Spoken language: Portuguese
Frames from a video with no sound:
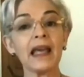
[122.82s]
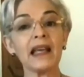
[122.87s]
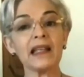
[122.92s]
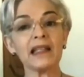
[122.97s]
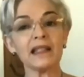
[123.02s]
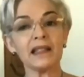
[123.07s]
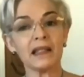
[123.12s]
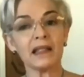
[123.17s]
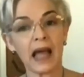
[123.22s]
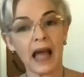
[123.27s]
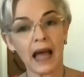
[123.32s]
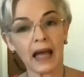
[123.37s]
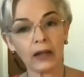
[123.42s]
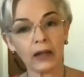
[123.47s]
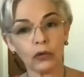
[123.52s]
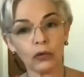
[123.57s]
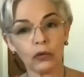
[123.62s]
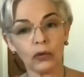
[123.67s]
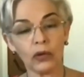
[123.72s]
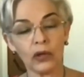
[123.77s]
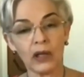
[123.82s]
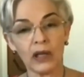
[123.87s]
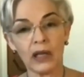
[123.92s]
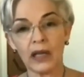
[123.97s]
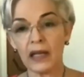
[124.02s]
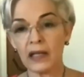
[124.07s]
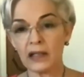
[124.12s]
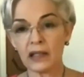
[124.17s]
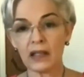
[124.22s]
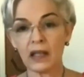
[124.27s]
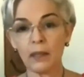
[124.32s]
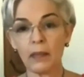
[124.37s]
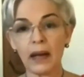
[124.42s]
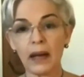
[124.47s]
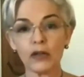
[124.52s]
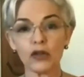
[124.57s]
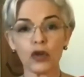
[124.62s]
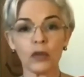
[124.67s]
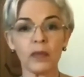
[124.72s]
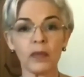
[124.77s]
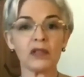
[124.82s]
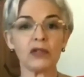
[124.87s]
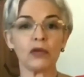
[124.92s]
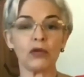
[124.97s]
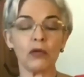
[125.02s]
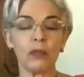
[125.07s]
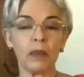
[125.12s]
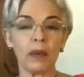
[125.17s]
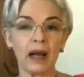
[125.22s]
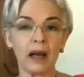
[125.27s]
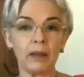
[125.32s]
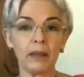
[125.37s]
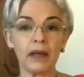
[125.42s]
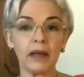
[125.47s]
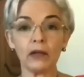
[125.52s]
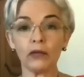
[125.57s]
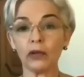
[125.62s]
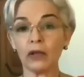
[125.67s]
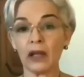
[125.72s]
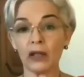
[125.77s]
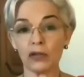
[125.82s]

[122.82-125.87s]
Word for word: Estado, esse debate começou no parlamento e na